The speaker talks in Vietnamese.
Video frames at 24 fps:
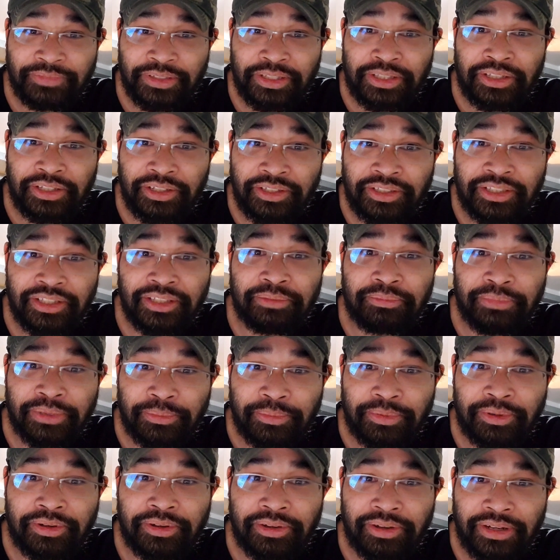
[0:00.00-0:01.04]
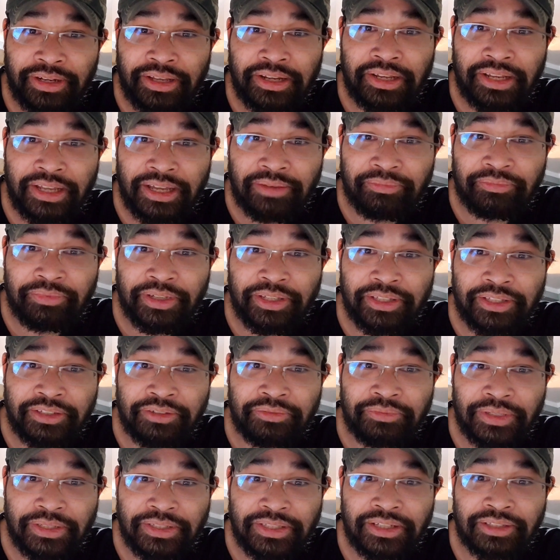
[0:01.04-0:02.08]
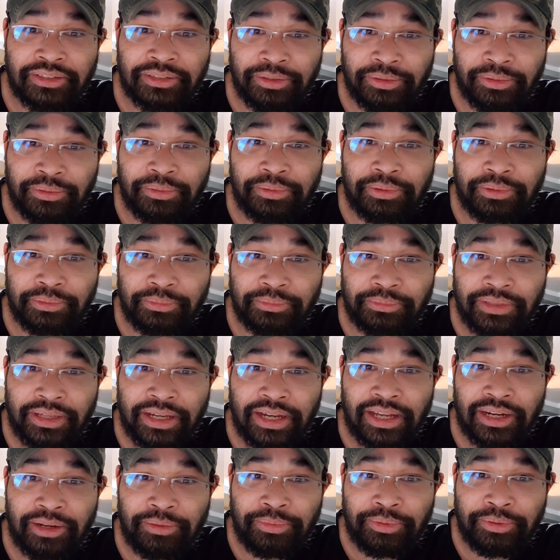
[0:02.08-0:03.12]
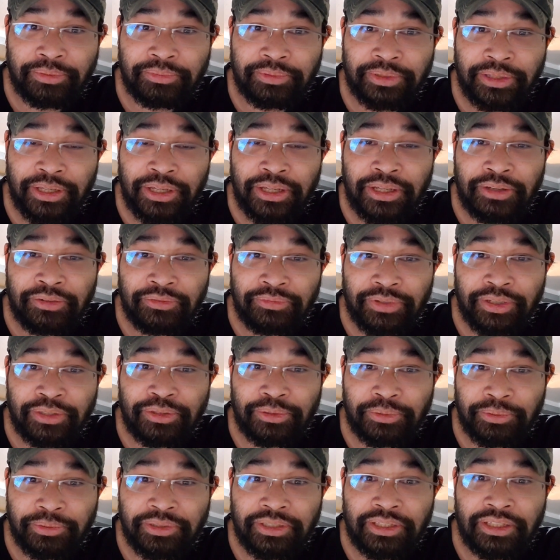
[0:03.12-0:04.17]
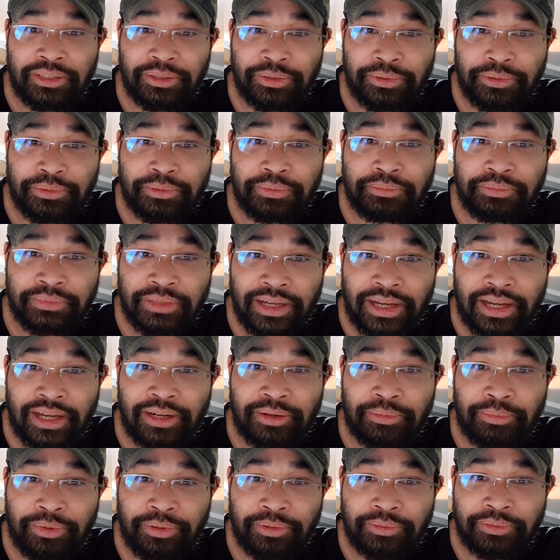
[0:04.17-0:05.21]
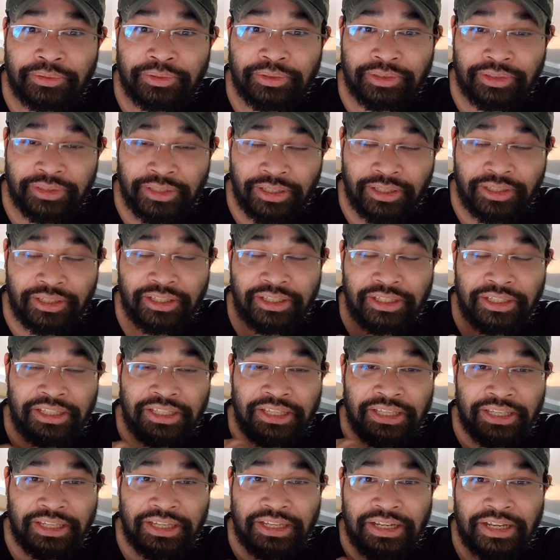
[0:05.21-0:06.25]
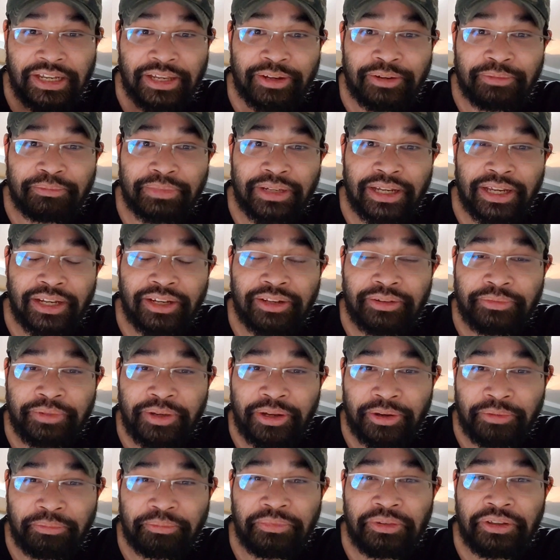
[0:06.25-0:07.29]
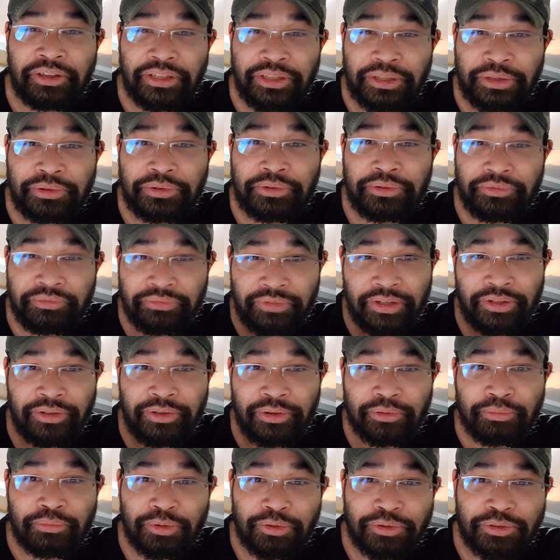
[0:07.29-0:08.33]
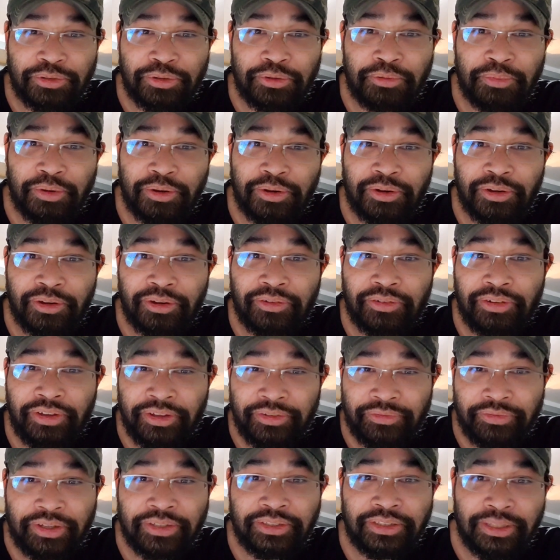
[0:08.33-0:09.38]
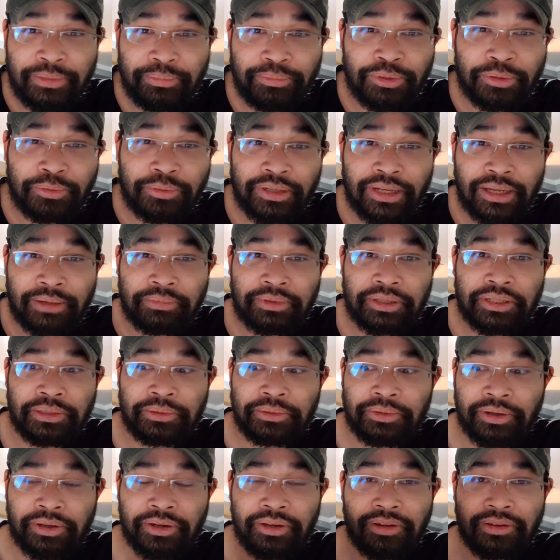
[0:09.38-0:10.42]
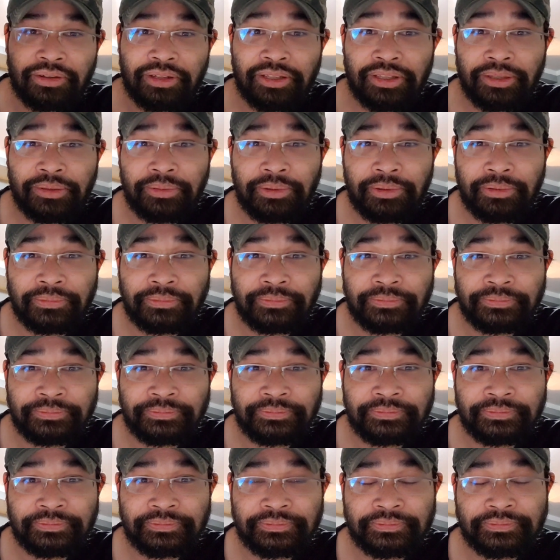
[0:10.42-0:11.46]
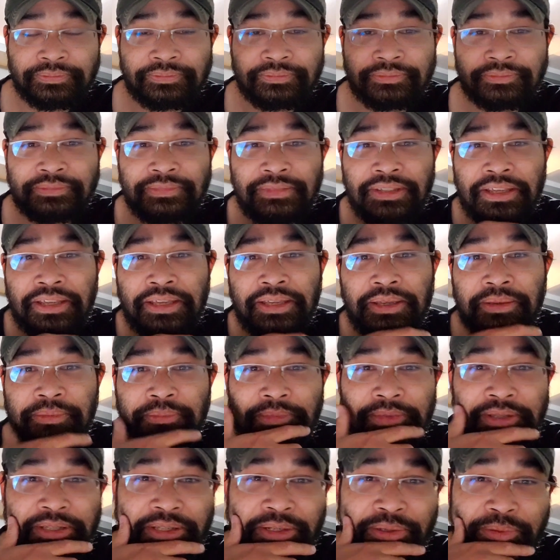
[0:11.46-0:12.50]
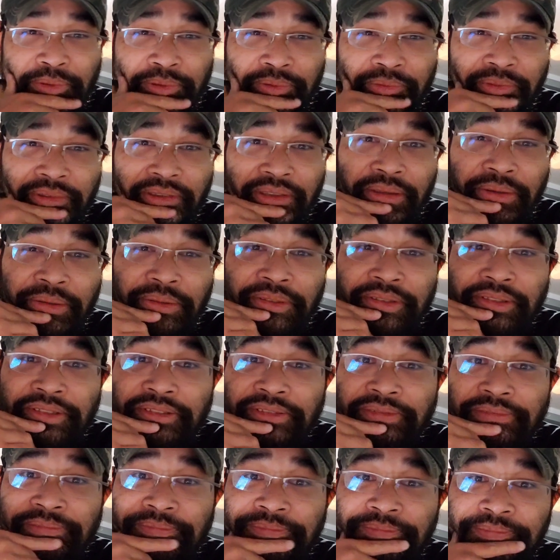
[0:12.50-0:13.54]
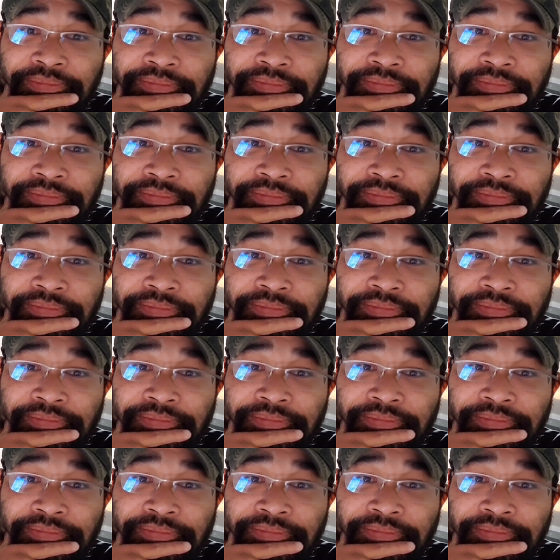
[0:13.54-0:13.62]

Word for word: vì những gì mà bọn họ đã làm với những vị sắc tộc của chúng ta đó biết với tổ tiên của chúng ta đó biết cho tới cái ngày hôm nay đó họ vẫn còn một số bọn họ vẫn tiếp tục làm cái điều đó đó hiểu không bây giờ quý vị hiểu chưa